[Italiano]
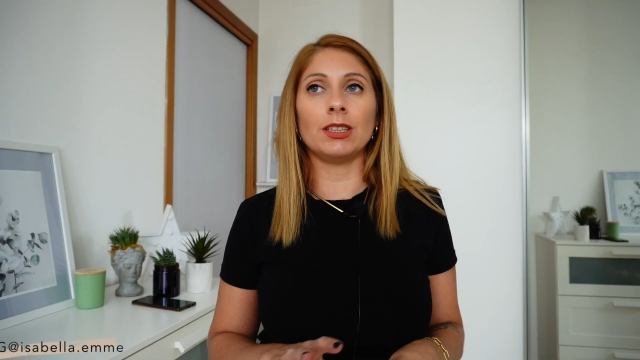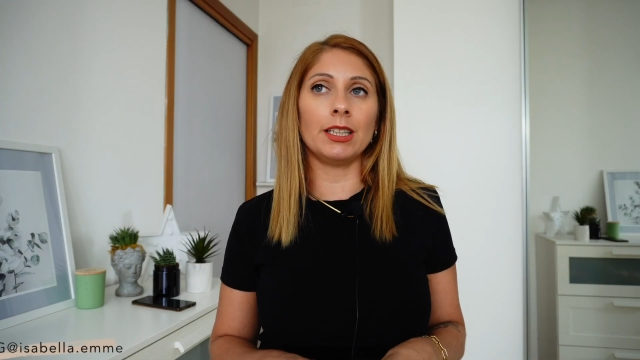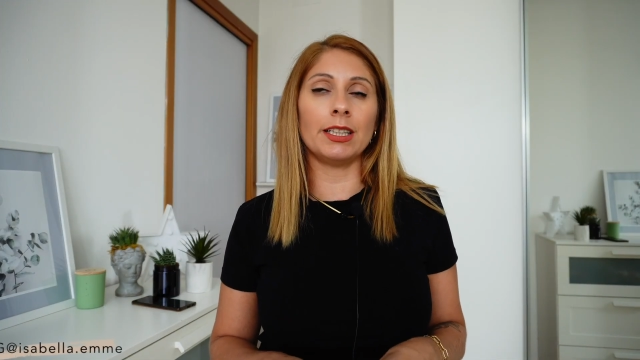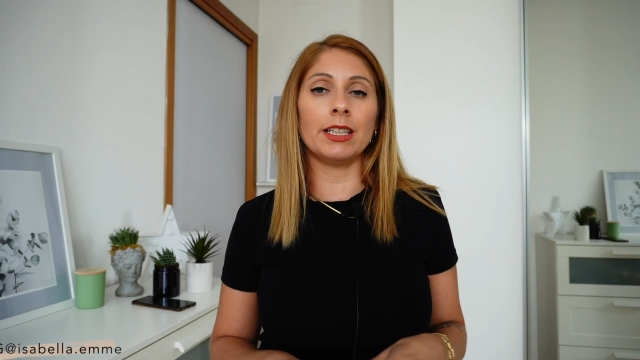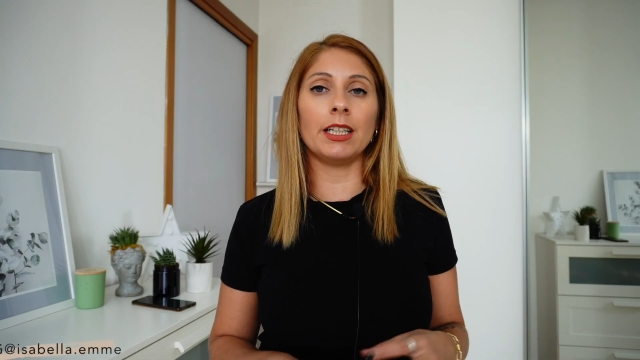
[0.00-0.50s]

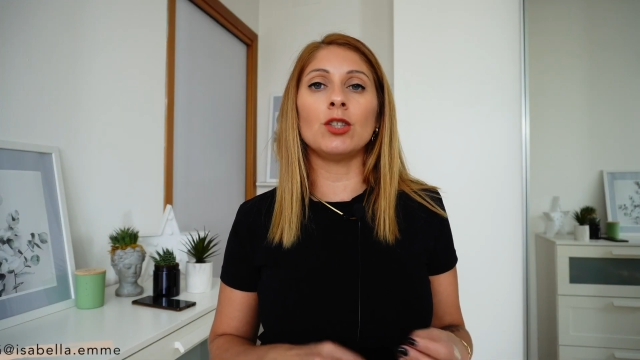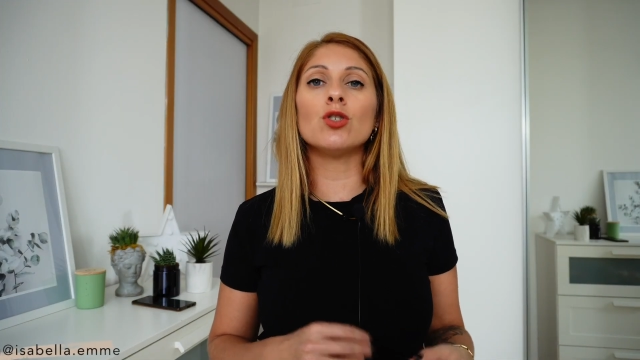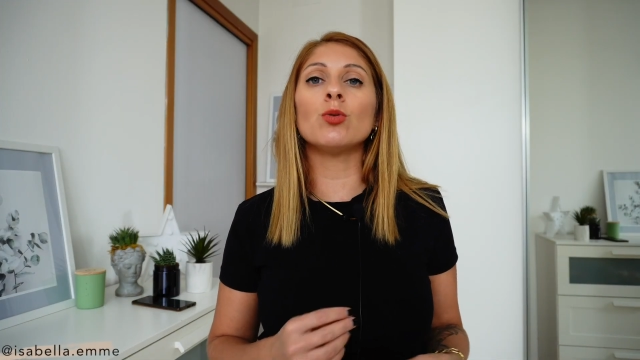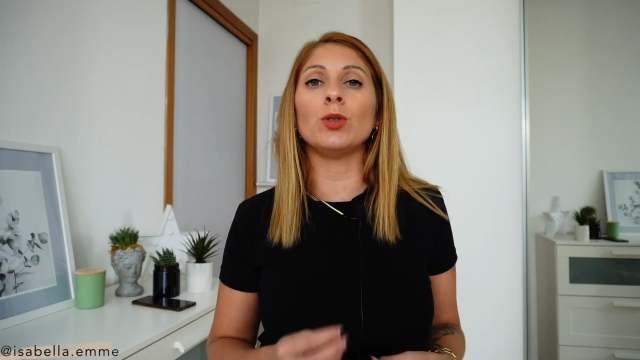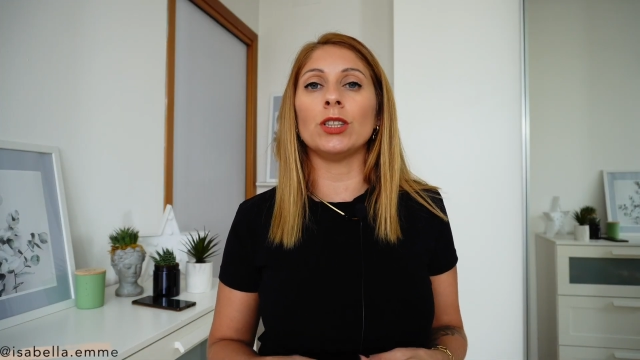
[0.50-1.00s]
del
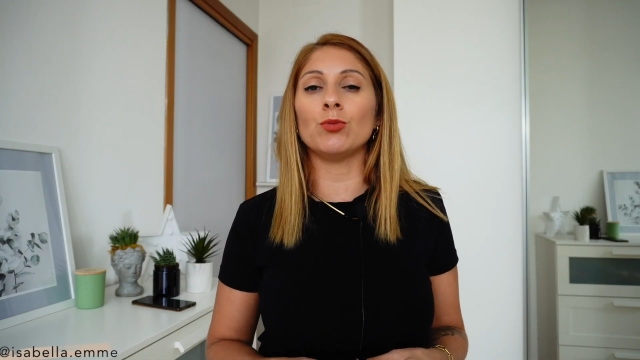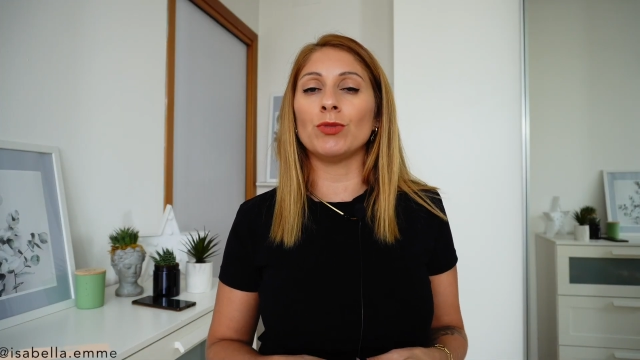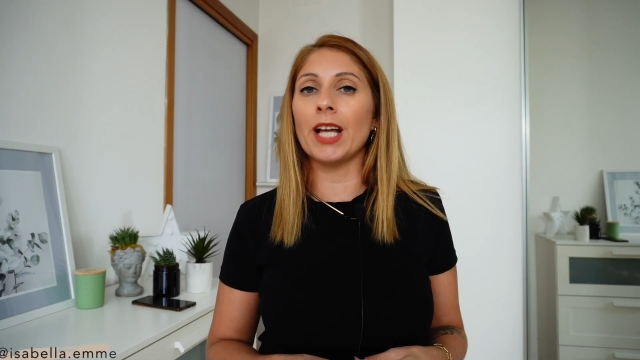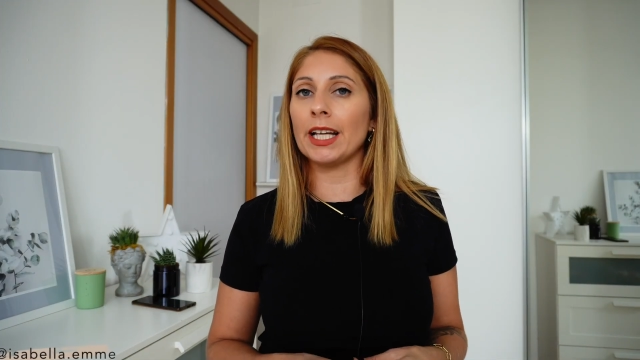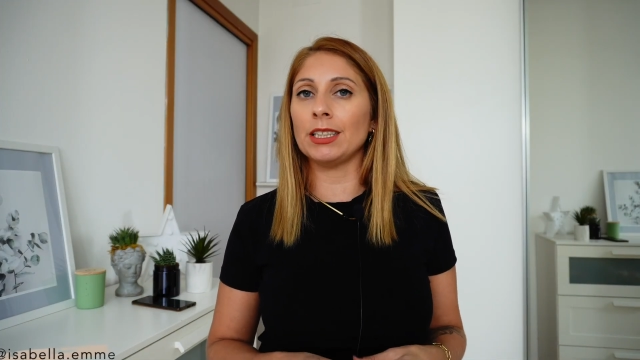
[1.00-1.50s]
grigio quindi
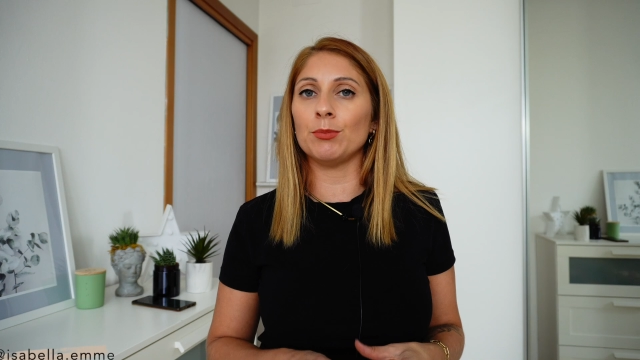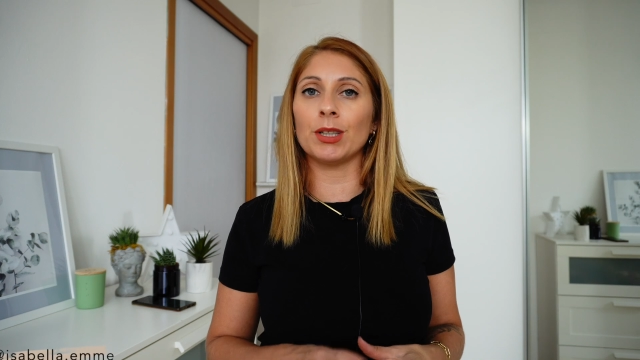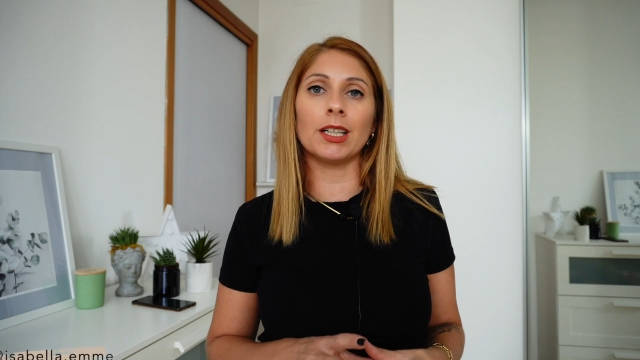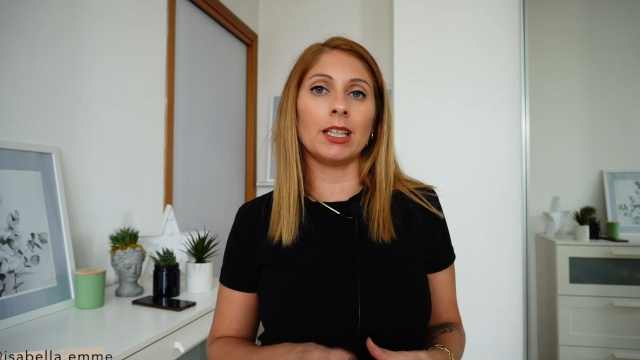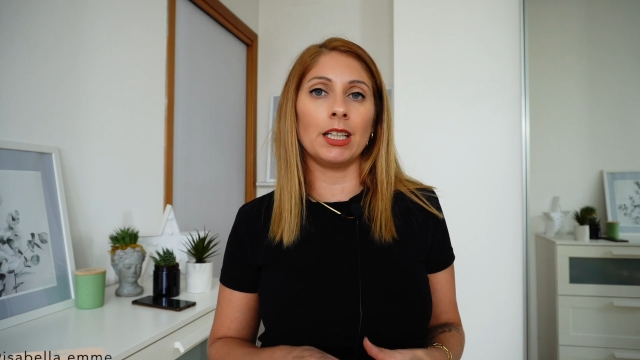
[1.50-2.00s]
un denim
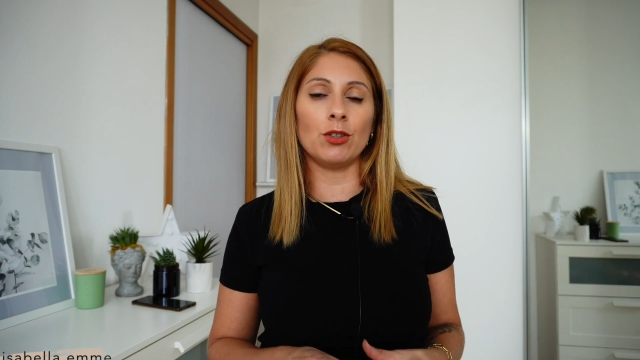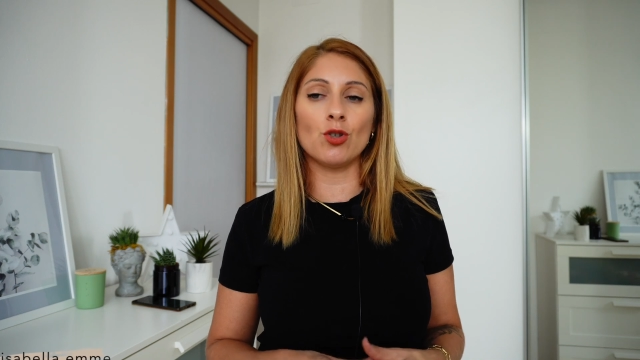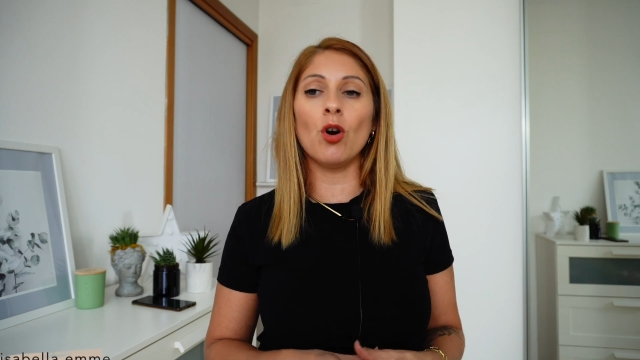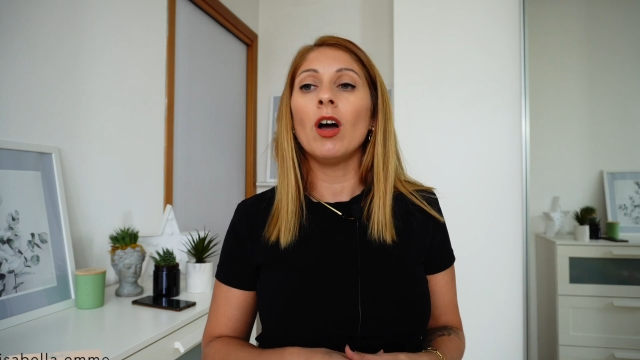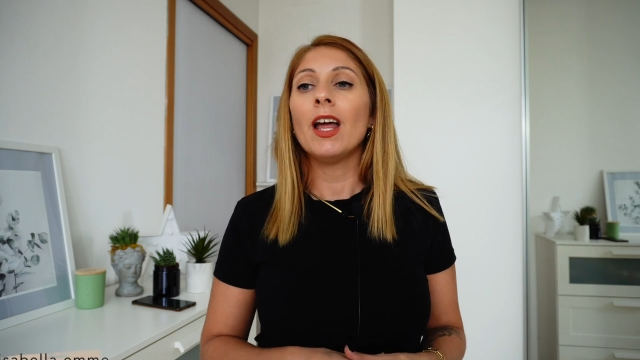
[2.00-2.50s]

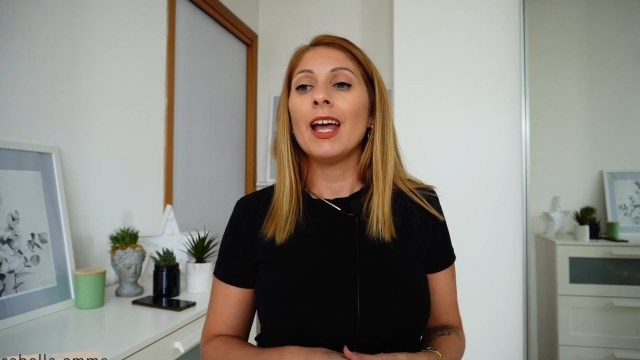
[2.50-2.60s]
grigio